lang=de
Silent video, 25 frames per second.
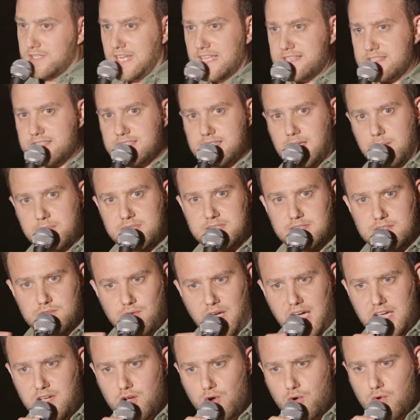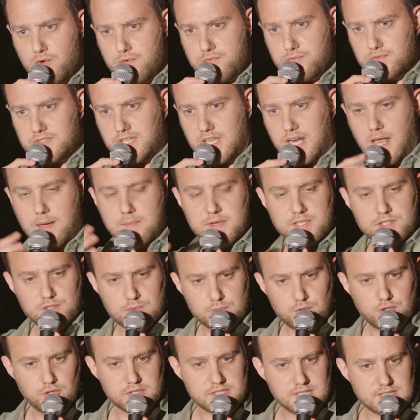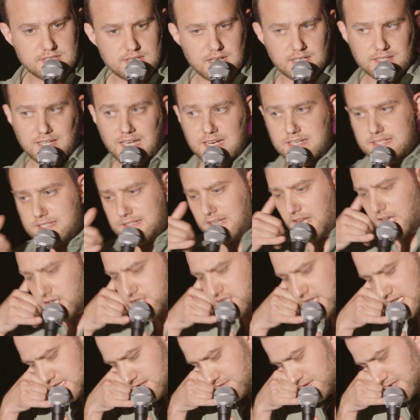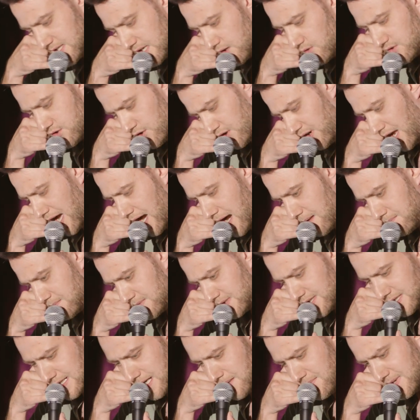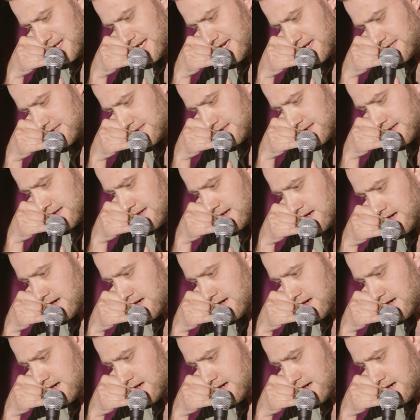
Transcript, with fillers: letztens habe ich sie so angerufen und dann habe ich zum Schluss gesagt, alles klar, Schatz, wir sehen uns heute Abend, ich liebe dich.